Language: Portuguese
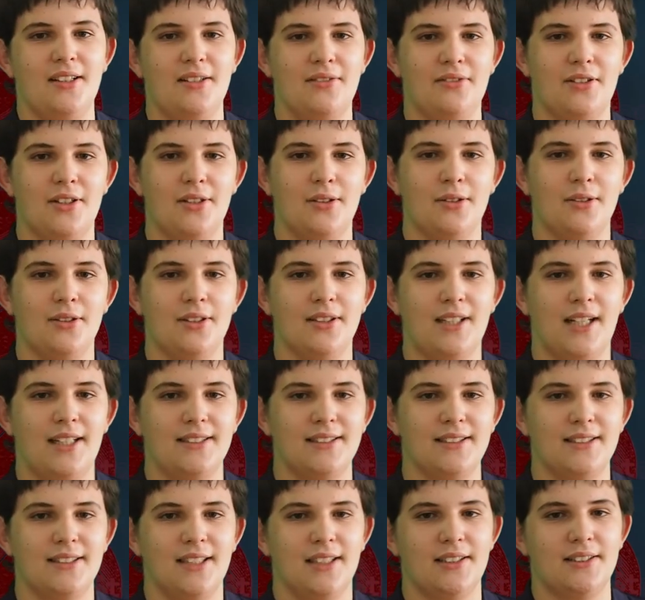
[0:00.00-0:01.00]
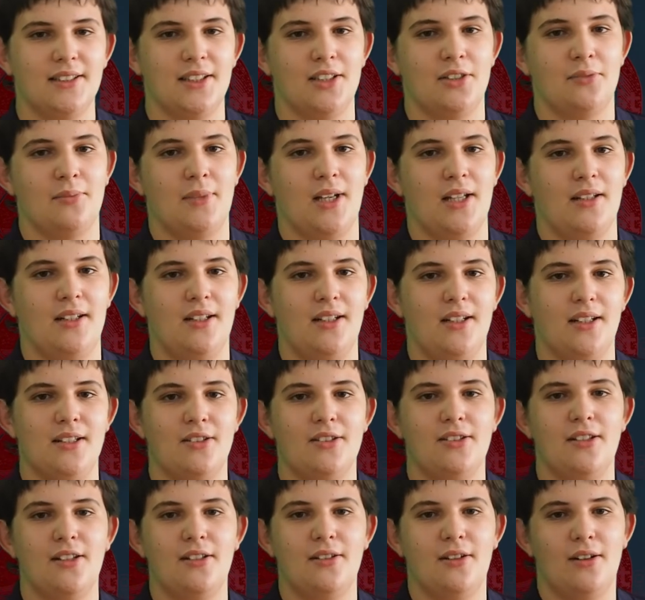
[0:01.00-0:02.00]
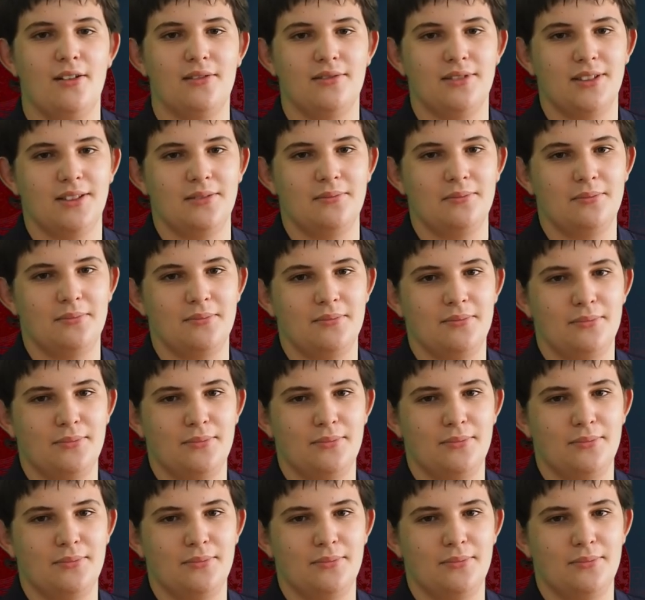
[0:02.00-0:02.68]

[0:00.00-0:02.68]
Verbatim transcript: da Faculdade de Ciências Médicas da Nova.